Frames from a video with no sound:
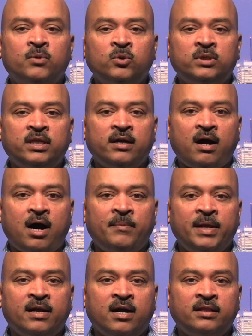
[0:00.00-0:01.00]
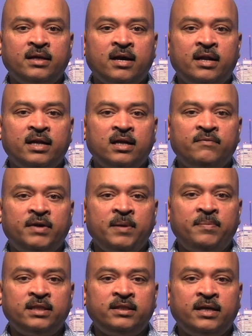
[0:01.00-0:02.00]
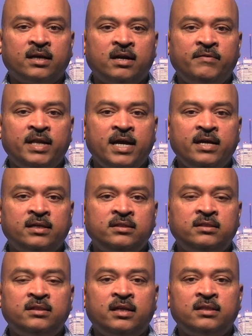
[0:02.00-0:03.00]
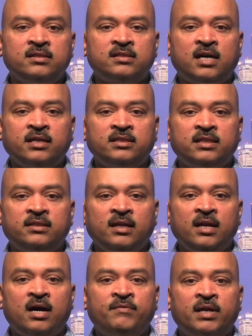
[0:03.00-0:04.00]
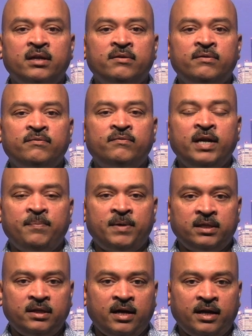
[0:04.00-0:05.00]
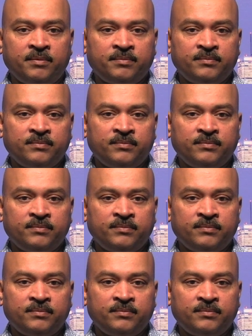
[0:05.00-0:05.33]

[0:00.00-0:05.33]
மூத்த அமெரிக்க அதிகாரிகள் வெளிப்படுத்திய கவலையை இன்று தனது சாட்சியத்தில் அவர் வெளிப்படுத்தினார்